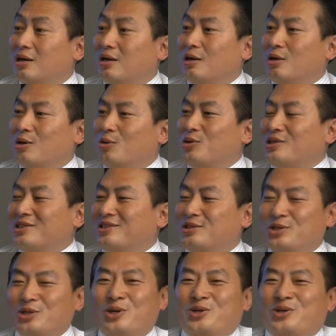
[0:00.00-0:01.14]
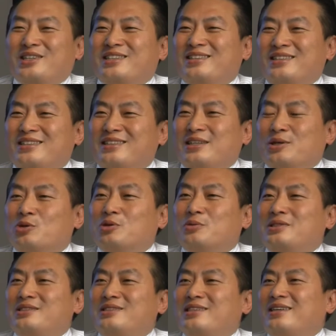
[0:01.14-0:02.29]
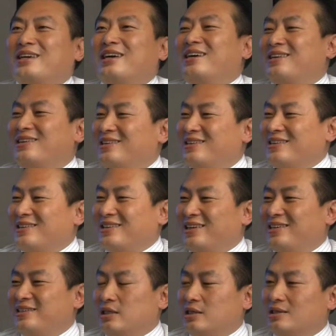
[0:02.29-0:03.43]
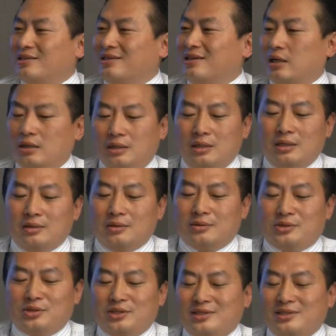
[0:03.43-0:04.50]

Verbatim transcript: 啊，保证，或者是有有我们抵押给你啊，